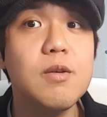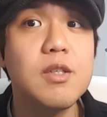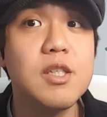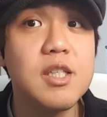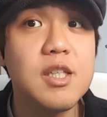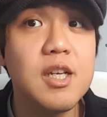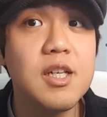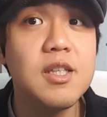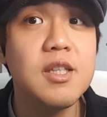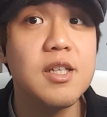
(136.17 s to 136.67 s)
をし
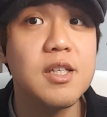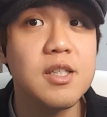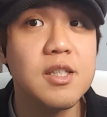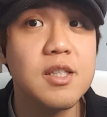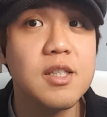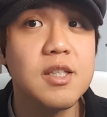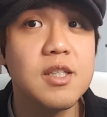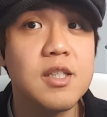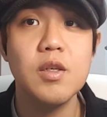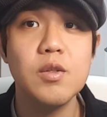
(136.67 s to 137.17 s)
たんで
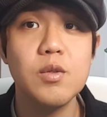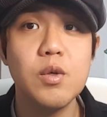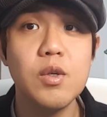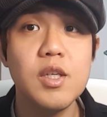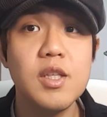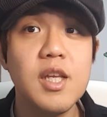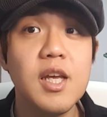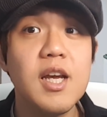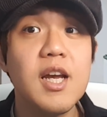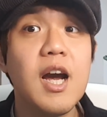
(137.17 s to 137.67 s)
す。それ
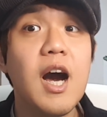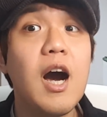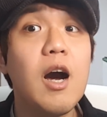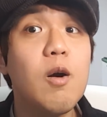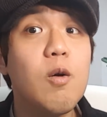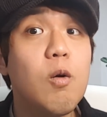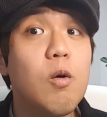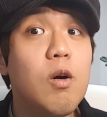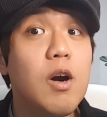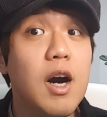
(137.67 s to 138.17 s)
で学
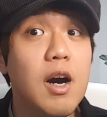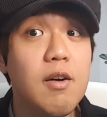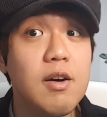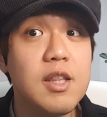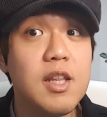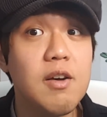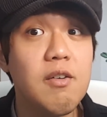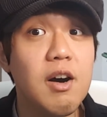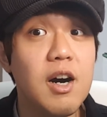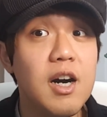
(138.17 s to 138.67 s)
校側
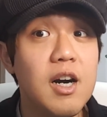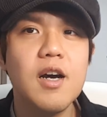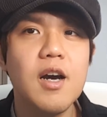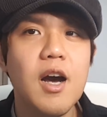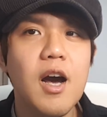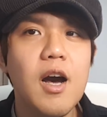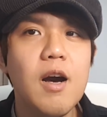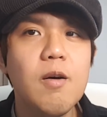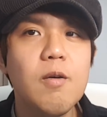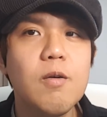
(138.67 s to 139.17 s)
では
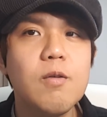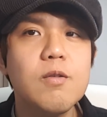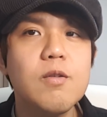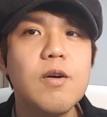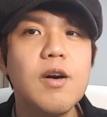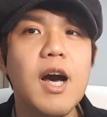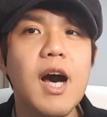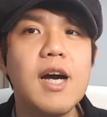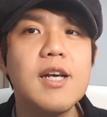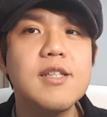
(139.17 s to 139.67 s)
韓国の
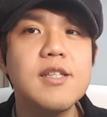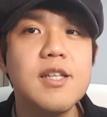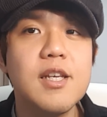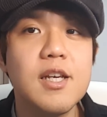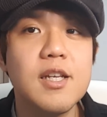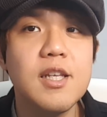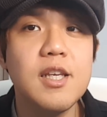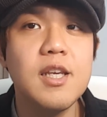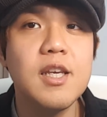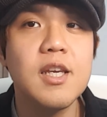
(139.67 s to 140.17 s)
学
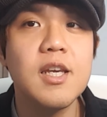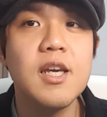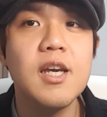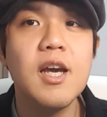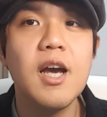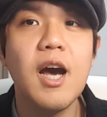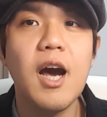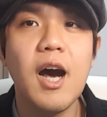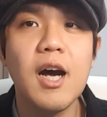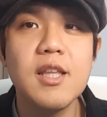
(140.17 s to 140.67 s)
生に
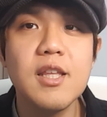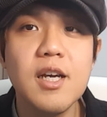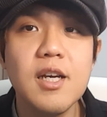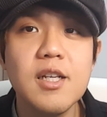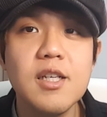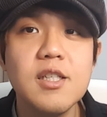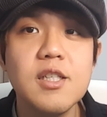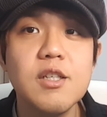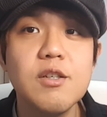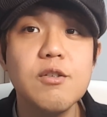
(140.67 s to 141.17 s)

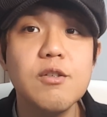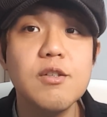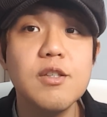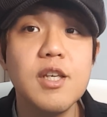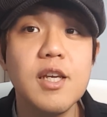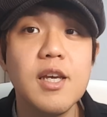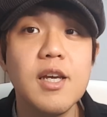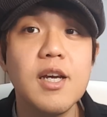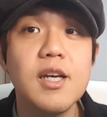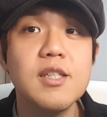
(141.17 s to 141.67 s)
新しく
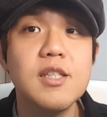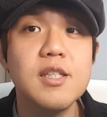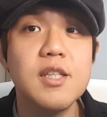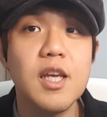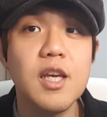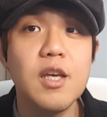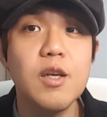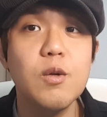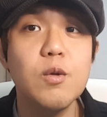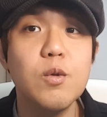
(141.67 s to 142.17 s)
生活で
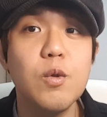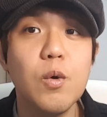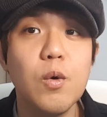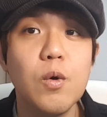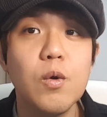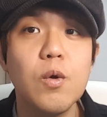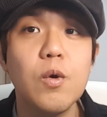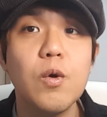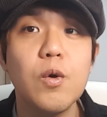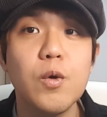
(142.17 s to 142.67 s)
きるとこ
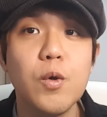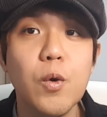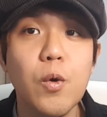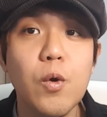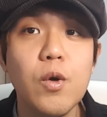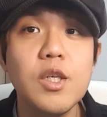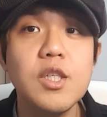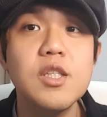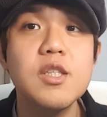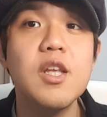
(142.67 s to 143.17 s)
ろを
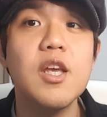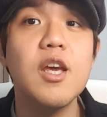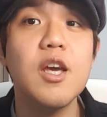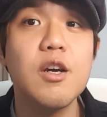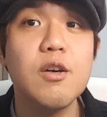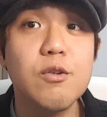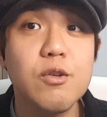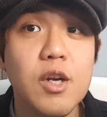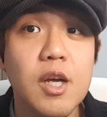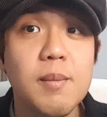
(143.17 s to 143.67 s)
用意して
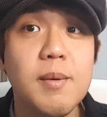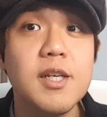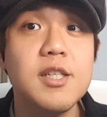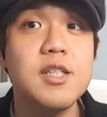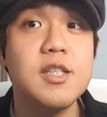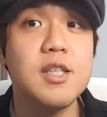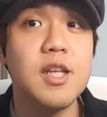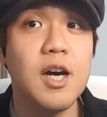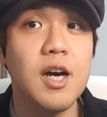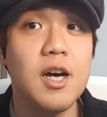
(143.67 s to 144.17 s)
くれま
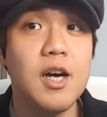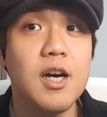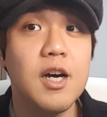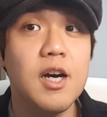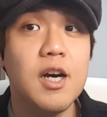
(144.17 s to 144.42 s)
した。